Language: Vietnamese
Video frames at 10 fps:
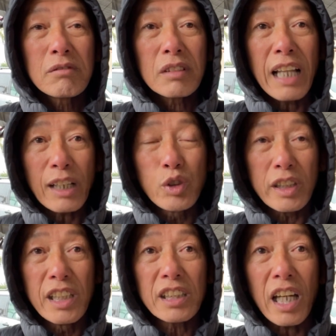là
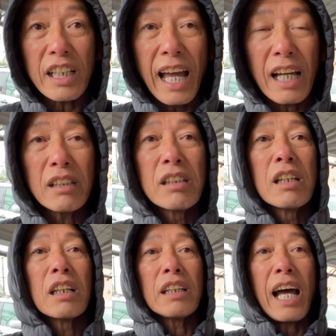chuyện gì xảy ra?
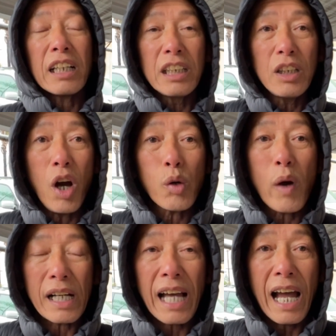Là khi họ
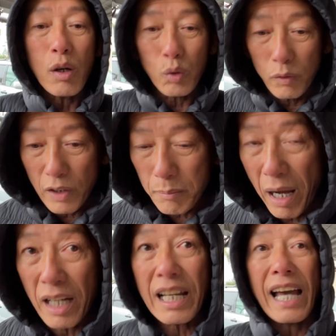quảng cáo, quý vị
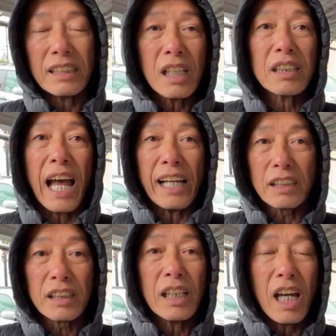mở lại tất cả
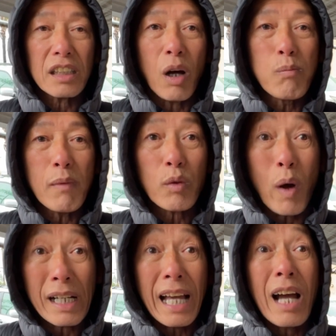những cái hệ thống mà
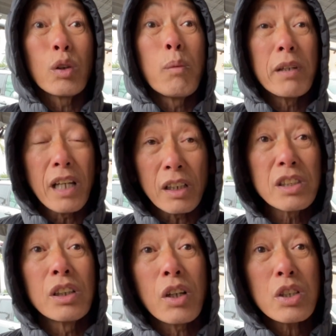quảng cáo lúc bây giờ nó
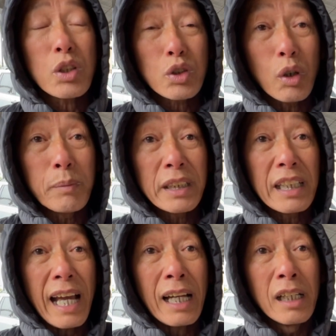chưa có social
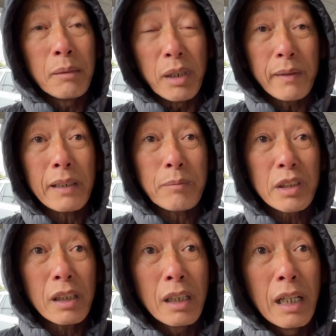media mười mấy năm
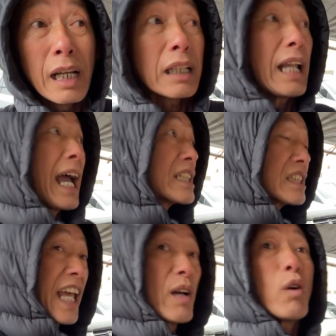trước là
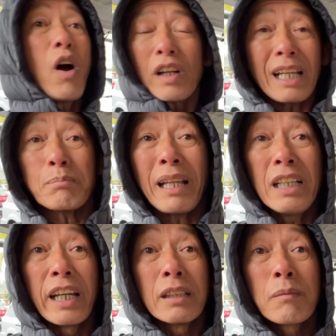xe của họ lăn bánh
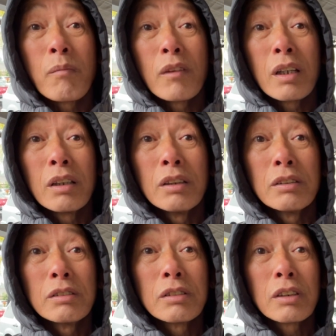liền.
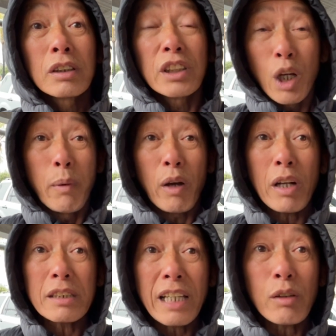Tiêu biểu
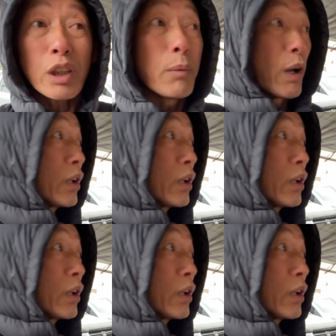là sao? Tiêu biểu